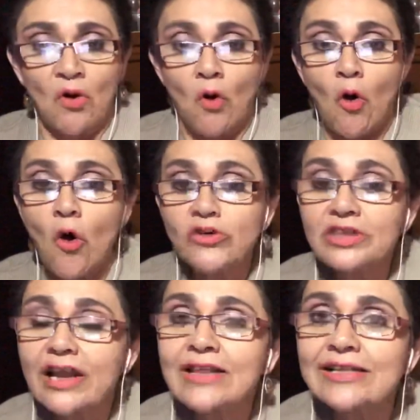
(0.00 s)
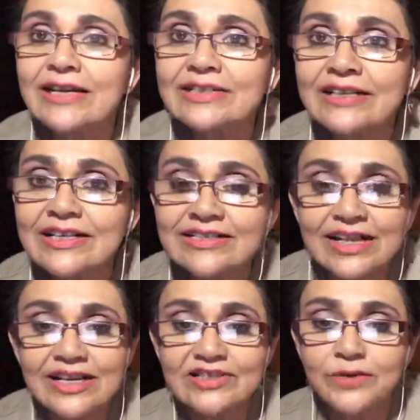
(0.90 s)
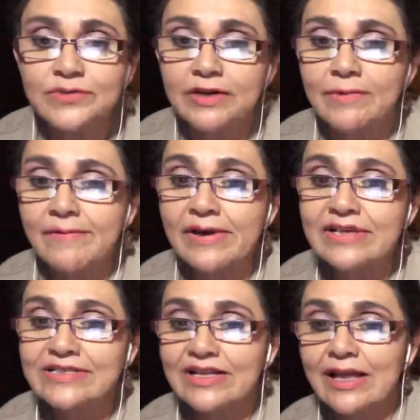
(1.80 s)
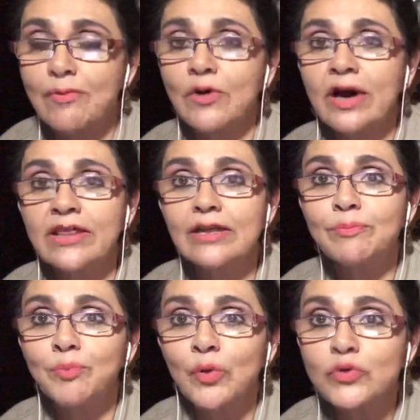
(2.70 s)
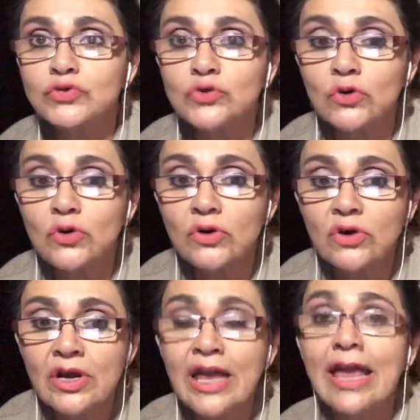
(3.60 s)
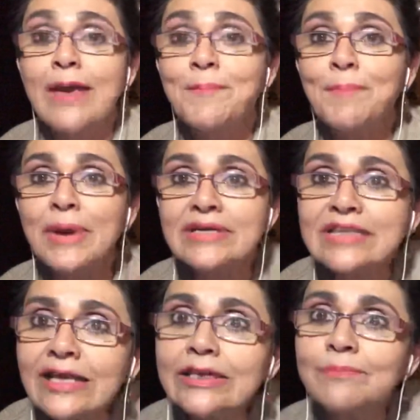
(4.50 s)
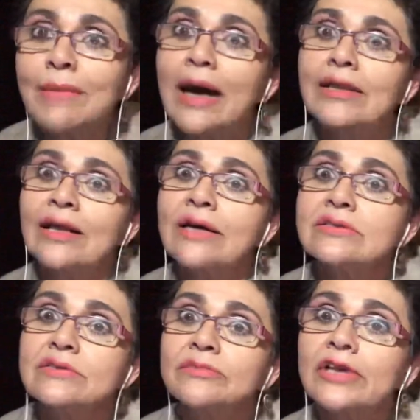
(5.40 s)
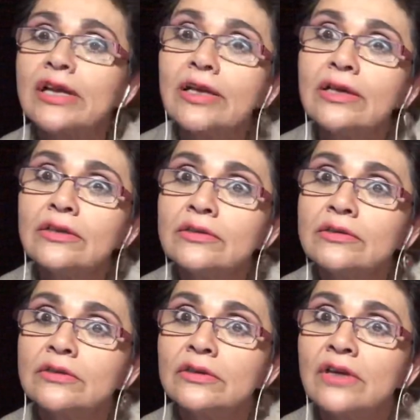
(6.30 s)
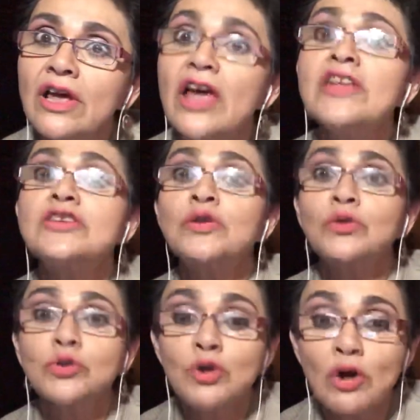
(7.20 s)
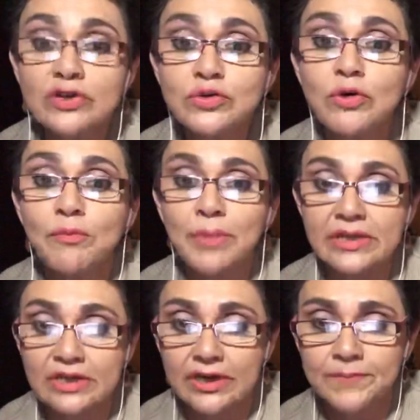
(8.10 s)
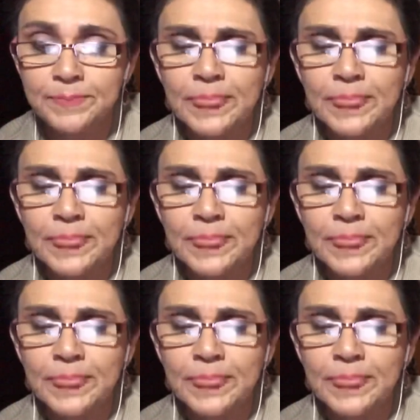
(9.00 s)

Otra de las ranas que las observaba desde la boca del pozo, en vez de animarlas, ¿qué creen? se unió a su compañera.